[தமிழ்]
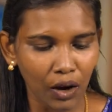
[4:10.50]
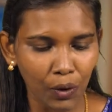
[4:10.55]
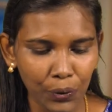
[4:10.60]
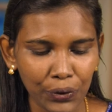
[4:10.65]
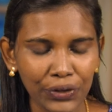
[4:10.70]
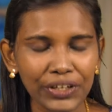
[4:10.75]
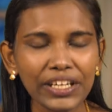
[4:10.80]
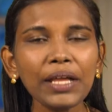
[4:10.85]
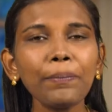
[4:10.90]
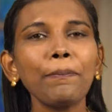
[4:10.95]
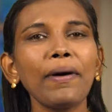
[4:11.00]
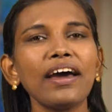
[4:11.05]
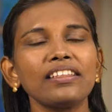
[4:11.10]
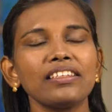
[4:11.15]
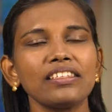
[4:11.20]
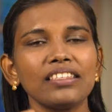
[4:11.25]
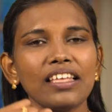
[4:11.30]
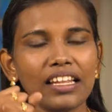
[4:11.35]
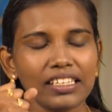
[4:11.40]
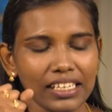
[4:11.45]
உன்னை
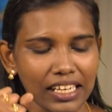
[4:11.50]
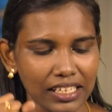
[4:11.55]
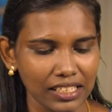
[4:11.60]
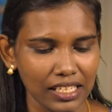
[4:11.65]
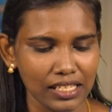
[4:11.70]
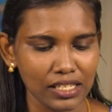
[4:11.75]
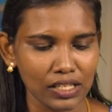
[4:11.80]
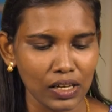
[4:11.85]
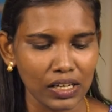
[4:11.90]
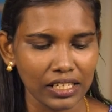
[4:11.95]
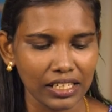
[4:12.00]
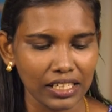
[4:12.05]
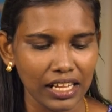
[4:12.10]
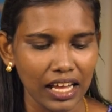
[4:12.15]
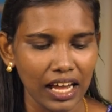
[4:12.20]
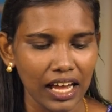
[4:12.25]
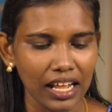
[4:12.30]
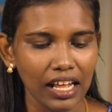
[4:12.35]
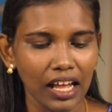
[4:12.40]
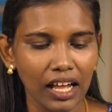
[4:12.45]
பார்த்து தான் கத்த
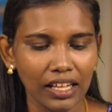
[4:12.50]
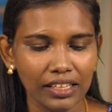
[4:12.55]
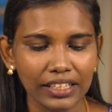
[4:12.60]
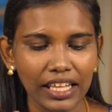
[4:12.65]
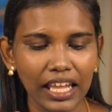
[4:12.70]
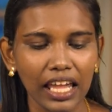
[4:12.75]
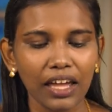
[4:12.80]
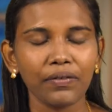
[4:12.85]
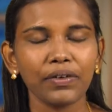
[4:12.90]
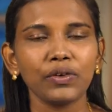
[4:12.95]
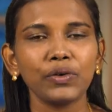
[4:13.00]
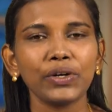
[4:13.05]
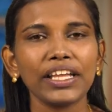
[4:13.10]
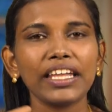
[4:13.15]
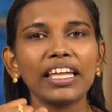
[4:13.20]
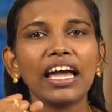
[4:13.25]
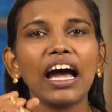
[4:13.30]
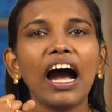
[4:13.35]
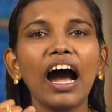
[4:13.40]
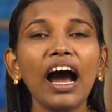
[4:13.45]
சொல்லுகிறார்
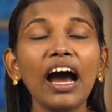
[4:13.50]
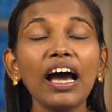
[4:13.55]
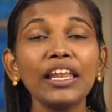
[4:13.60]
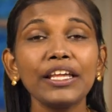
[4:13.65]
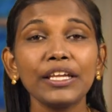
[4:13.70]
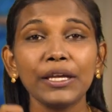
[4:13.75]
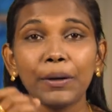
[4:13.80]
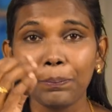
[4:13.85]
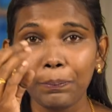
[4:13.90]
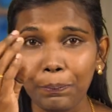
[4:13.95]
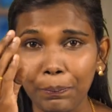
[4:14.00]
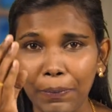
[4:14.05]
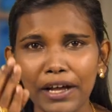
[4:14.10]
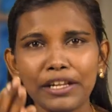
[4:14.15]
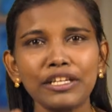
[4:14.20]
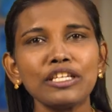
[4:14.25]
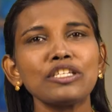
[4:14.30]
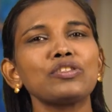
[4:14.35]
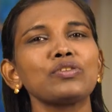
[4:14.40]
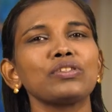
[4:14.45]
தேவனுடைய ஆலயம்
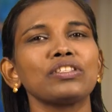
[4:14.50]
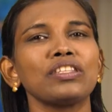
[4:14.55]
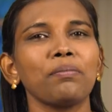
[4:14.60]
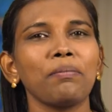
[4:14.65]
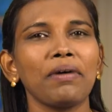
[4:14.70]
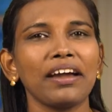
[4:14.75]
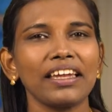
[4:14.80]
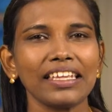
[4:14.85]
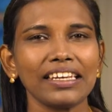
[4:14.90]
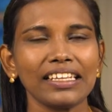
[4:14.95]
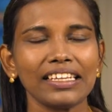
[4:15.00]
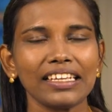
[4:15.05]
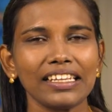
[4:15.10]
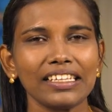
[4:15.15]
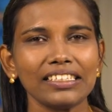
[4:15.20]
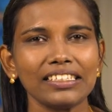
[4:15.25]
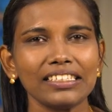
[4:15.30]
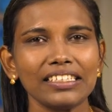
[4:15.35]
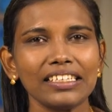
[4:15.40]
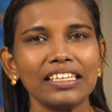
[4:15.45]
பரிசுத்தமா
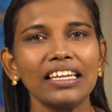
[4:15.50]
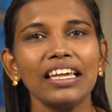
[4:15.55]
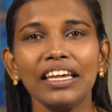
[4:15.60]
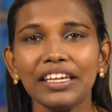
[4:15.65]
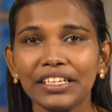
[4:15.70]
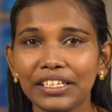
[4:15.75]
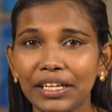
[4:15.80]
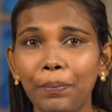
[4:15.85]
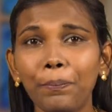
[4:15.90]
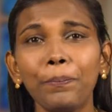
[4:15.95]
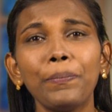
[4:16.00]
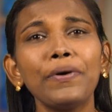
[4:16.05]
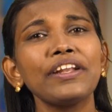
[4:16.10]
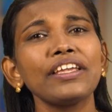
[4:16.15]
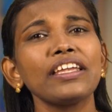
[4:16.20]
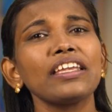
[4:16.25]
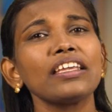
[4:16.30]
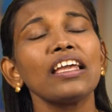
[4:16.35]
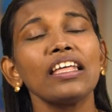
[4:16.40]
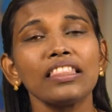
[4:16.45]
இருக்கிறது
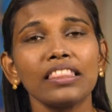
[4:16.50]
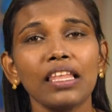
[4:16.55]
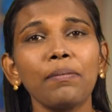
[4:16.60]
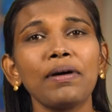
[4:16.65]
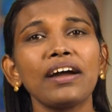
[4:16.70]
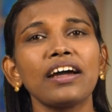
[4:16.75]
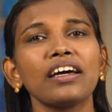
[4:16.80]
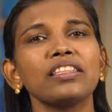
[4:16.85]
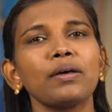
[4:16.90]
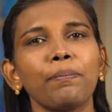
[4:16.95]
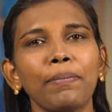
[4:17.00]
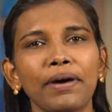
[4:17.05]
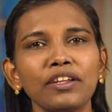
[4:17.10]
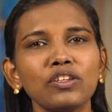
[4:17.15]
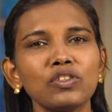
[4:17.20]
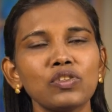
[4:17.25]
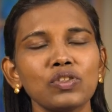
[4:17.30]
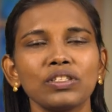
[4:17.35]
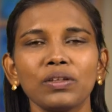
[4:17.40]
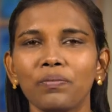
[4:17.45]
எப்படி நமக்கு அந்த
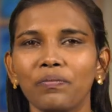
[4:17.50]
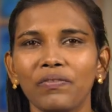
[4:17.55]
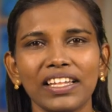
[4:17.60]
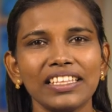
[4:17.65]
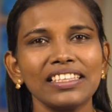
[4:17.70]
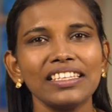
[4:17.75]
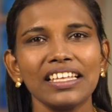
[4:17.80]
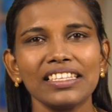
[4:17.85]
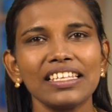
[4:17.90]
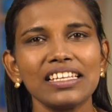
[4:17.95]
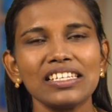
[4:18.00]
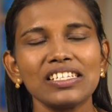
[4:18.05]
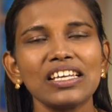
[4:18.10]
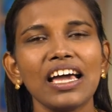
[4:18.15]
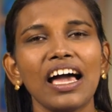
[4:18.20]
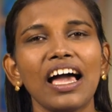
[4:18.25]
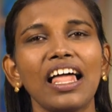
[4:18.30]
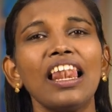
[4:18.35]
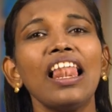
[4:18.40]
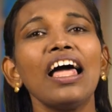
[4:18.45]
பரிசுத்தம்
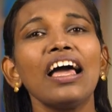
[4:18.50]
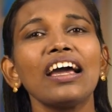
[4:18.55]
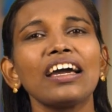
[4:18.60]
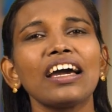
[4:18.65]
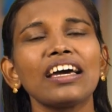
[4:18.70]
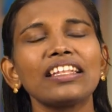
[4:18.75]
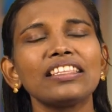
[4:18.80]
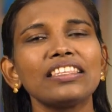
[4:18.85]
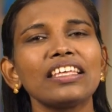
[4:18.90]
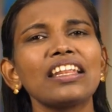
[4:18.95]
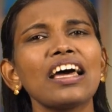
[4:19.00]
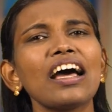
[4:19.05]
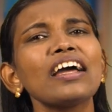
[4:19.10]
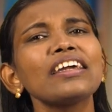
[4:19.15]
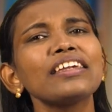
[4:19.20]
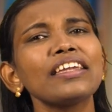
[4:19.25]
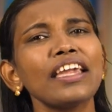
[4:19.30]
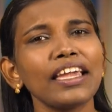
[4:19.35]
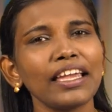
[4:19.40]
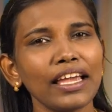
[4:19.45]
வந்ததென்றால்
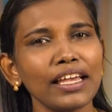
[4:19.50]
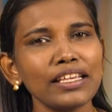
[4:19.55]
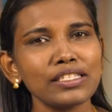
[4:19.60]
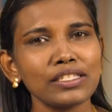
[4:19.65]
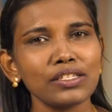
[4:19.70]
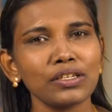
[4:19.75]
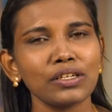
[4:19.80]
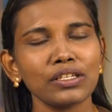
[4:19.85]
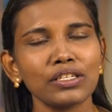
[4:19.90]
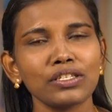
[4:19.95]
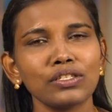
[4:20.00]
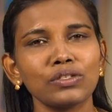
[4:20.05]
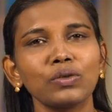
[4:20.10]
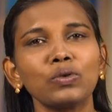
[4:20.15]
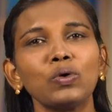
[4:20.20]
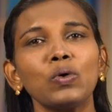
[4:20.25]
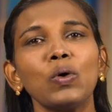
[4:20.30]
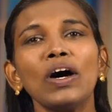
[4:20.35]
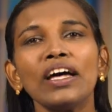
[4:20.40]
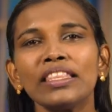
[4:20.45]
கத்தராகிய இயேசு கிறிஸ்து
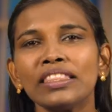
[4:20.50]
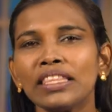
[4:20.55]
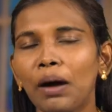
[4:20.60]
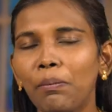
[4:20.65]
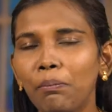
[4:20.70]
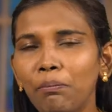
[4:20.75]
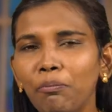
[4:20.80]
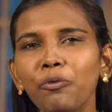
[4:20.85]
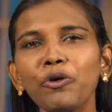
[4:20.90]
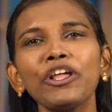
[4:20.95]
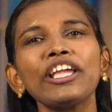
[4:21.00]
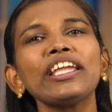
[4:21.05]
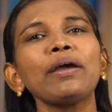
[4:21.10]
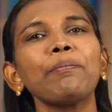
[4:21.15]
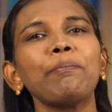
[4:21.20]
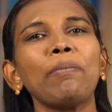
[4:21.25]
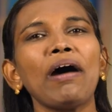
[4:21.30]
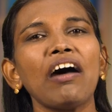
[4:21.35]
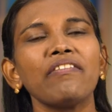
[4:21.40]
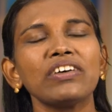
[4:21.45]
நம்முடைய
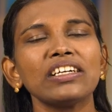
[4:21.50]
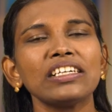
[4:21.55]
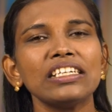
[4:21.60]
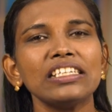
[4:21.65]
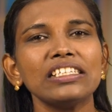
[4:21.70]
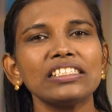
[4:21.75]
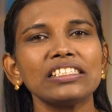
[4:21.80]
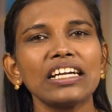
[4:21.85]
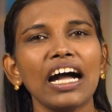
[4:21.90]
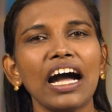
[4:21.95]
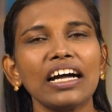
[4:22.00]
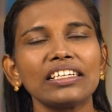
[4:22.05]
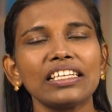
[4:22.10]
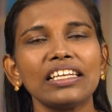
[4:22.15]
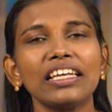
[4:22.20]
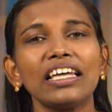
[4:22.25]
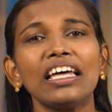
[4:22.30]
பாவங்களுக்காக